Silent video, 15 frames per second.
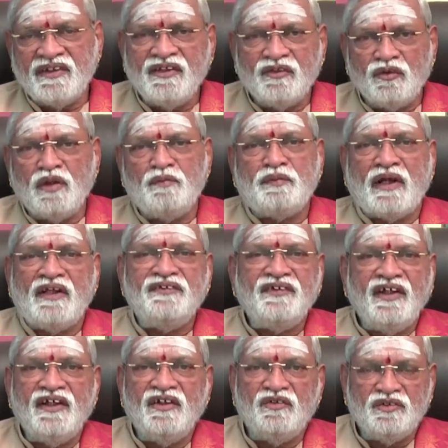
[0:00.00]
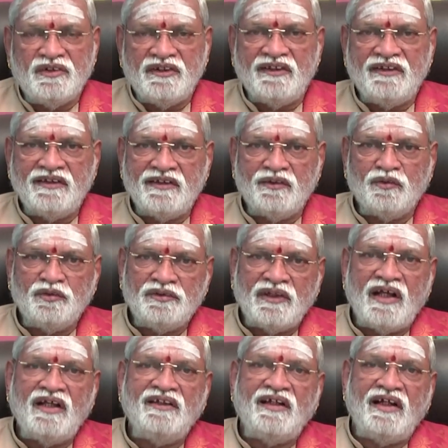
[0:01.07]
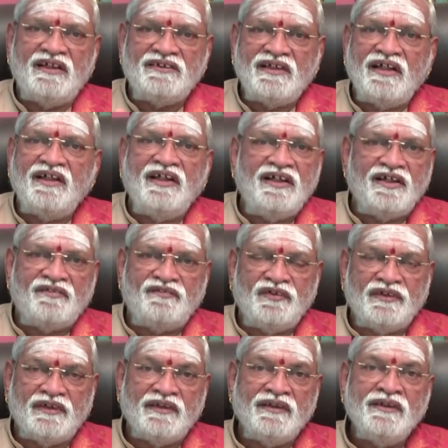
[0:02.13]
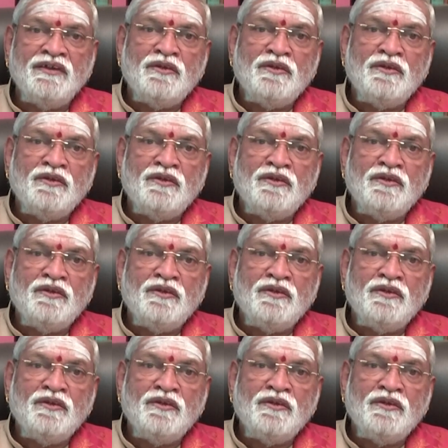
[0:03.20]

ఇది కూడా ప్రాంతీయంగా ఉంది ఇక్కడ ఉత్తరాది రాష్ట్రాలలో ఎక్కువ ఉంది